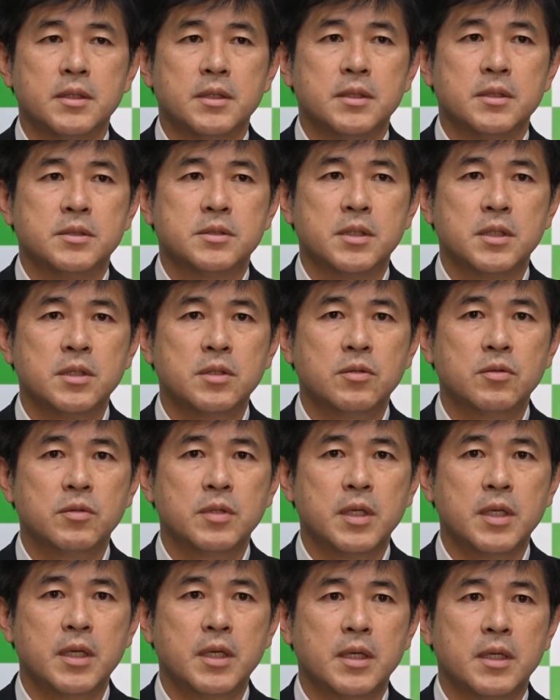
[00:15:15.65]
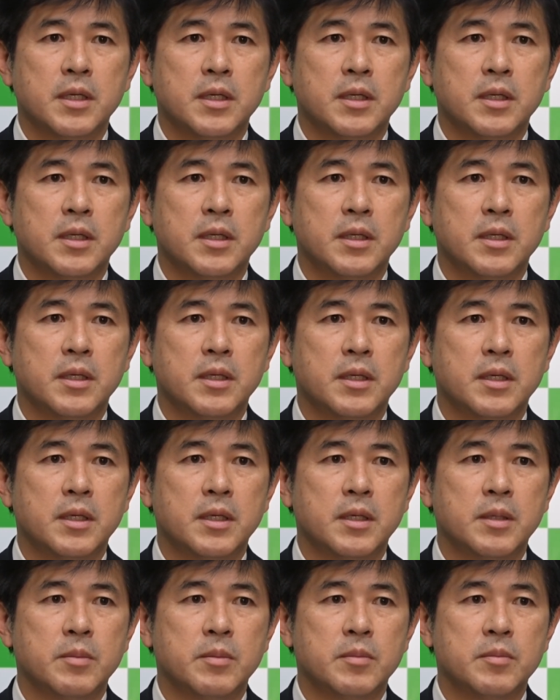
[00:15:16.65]
選挙で、
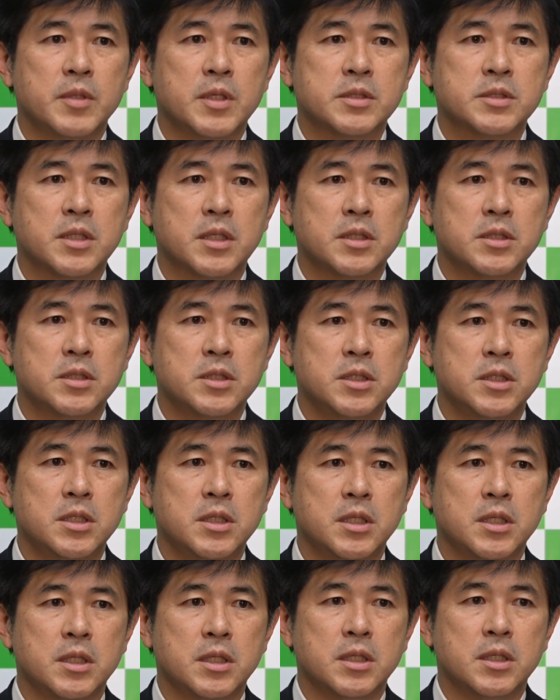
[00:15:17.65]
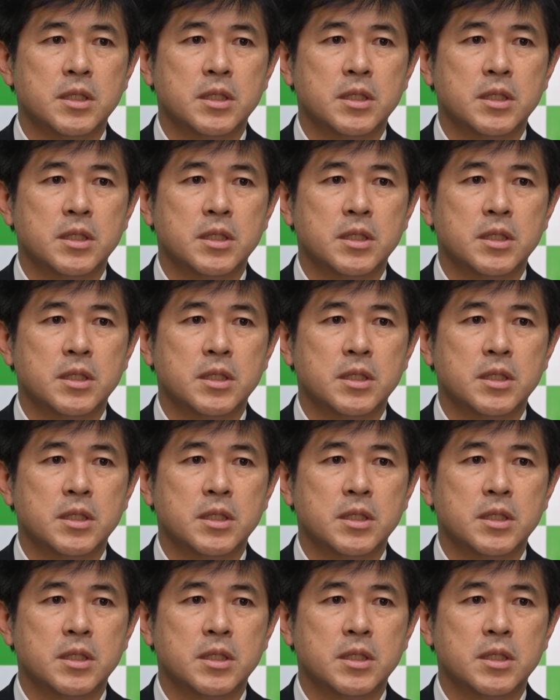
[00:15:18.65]
えー、皆さんに